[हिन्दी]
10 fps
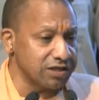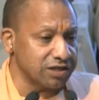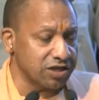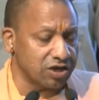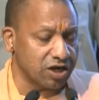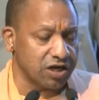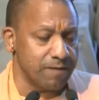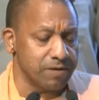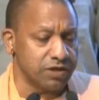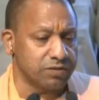के 17
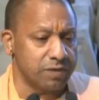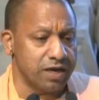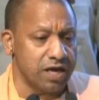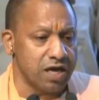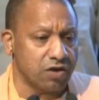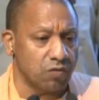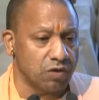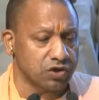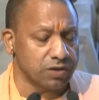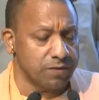के बीच में ने एक
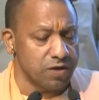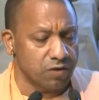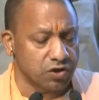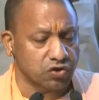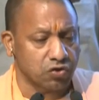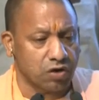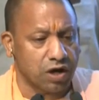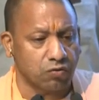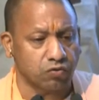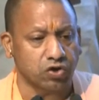वर्ष भी वर्षों
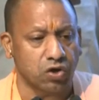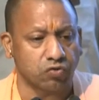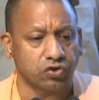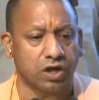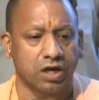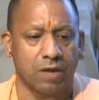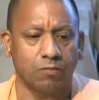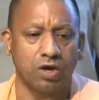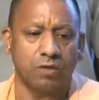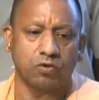का कुछ ना कुछ गन्ना
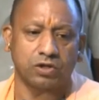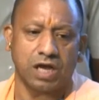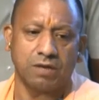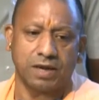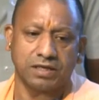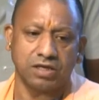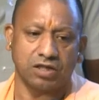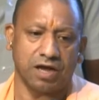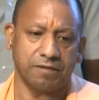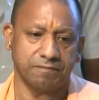मूल्य भुगतान बाकी
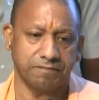था